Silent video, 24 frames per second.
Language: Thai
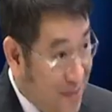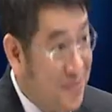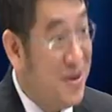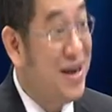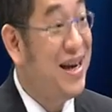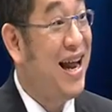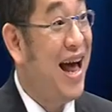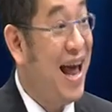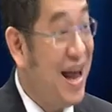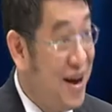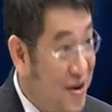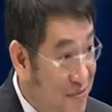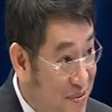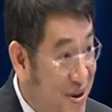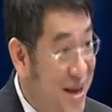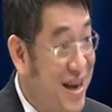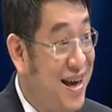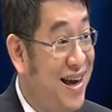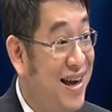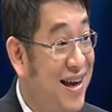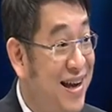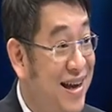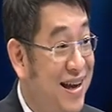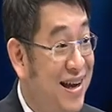กลับมาที่เมืองไทยก็
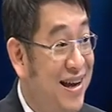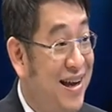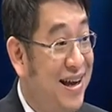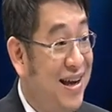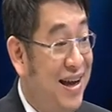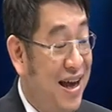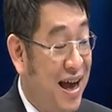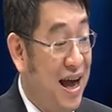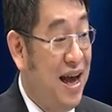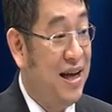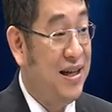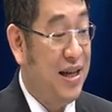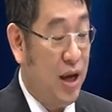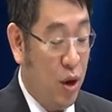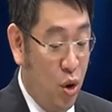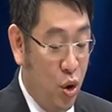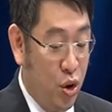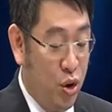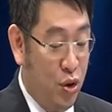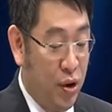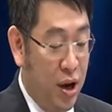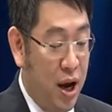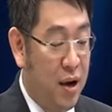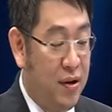มีแต่
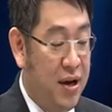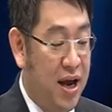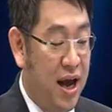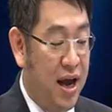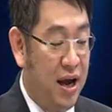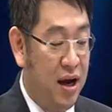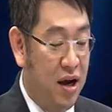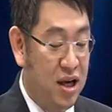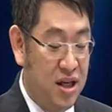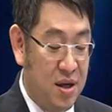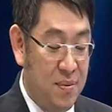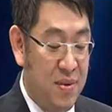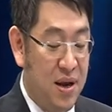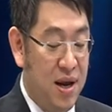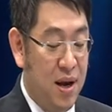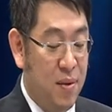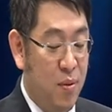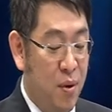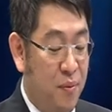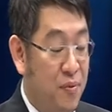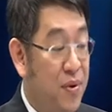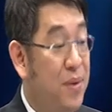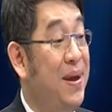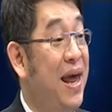คนของเขาเนี่ยก็จะมี
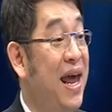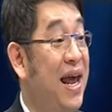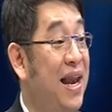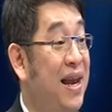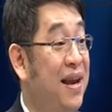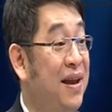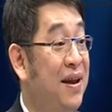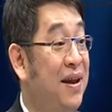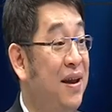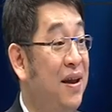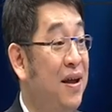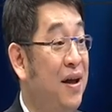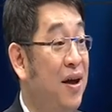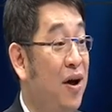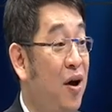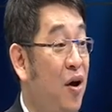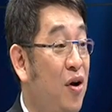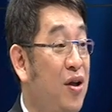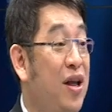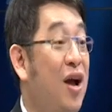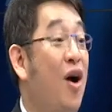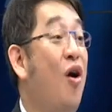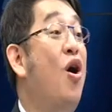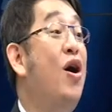ระบบ วี พี เอ็น
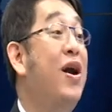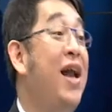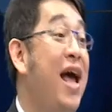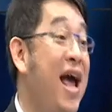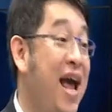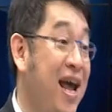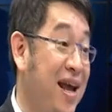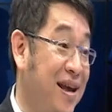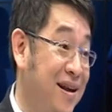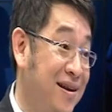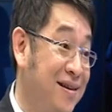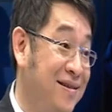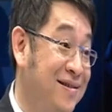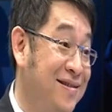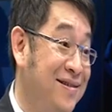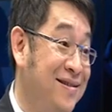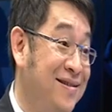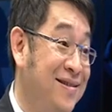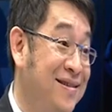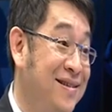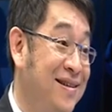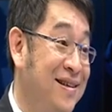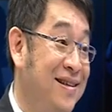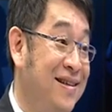ก็ยังออกได้
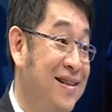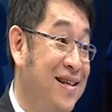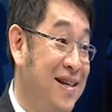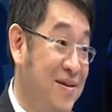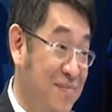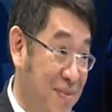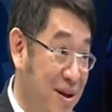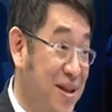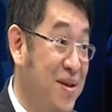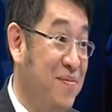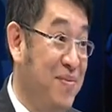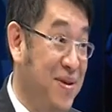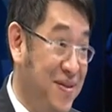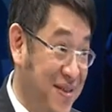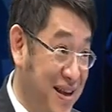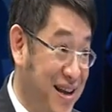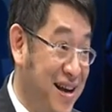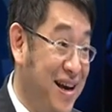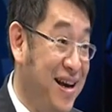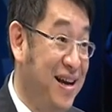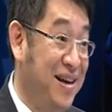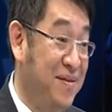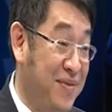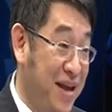ถึงแม้จะมี
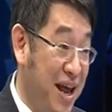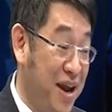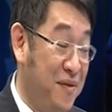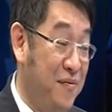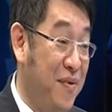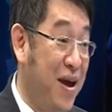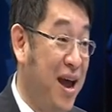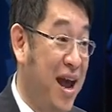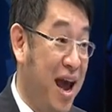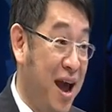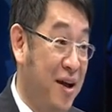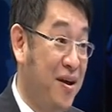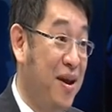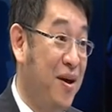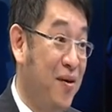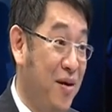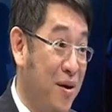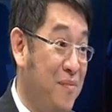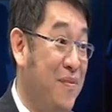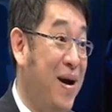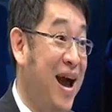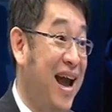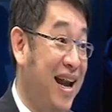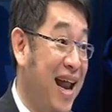Single Gateway อ่านใน
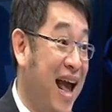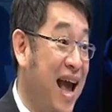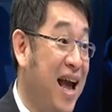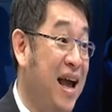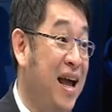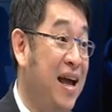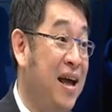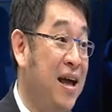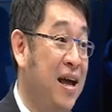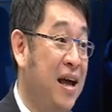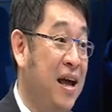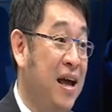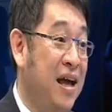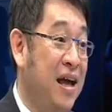ความหมายนะ